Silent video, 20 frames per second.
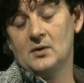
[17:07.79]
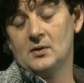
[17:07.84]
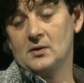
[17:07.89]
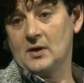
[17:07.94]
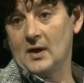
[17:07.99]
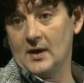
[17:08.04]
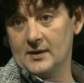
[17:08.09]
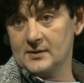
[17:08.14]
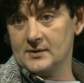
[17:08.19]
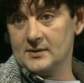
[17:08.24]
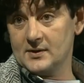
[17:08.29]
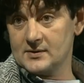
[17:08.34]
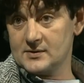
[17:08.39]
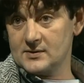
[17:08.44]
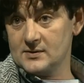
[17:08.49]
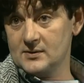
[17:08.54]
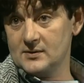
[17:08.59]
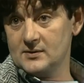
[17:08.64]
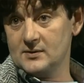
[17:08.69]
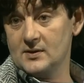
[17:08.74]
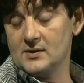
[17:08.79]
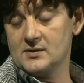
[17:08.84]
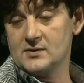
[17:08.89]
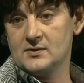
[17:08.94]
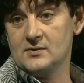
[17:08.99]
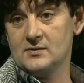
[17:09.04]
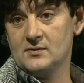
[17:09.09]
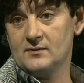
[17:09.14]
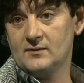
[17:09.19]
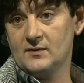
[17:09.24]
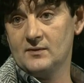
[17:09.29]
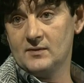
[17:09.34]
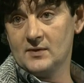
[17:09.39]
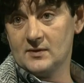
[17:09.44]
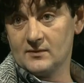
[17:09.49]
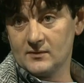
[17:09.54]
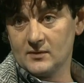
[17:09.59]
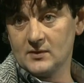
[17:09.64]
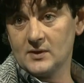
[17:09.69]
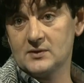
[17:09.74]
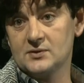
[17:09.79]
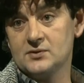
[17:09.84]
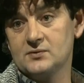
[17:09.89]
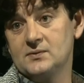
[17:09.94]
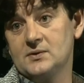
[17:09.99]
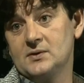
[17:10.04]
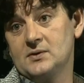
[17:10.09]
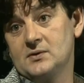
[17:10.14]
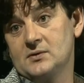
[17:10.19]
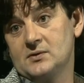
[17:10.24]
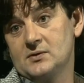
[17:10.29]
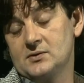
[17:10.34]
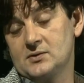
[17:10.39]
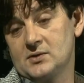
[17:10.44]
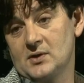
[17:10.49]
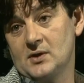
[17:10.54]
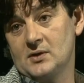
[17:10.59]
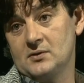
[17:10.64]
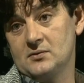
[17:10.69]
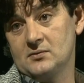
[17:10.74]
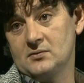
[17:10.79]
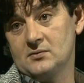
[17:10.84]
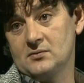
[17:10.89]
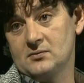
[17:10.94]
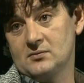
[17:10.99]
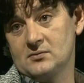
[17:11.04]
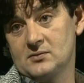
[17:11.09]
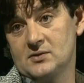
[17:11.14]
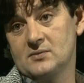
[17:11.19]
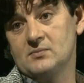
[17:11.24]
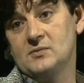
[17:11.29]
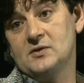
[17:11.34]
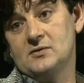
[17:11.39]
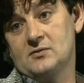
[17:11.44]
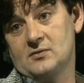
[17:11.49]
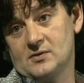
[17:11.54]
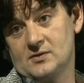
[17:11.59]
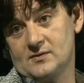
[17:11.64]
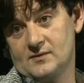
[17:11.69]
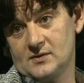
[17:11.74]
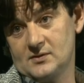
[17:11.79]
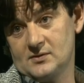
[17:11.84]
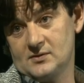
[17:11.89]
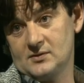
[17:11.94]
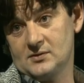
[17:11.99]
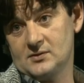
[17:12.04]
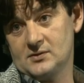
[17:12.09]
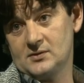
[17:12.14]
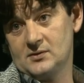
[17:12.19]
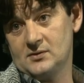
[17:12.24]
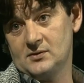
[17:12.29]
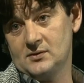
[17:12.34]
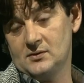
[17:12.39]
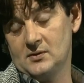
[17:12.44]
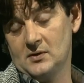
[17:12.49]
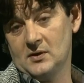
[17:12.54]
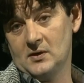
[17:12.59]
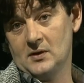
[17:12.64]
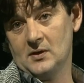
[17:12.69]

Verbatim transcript: Gerade jetzt hier in Hessen. Wir werden vor ganz schwierigen Entscheidungen ziemlich kurzfristig stehen.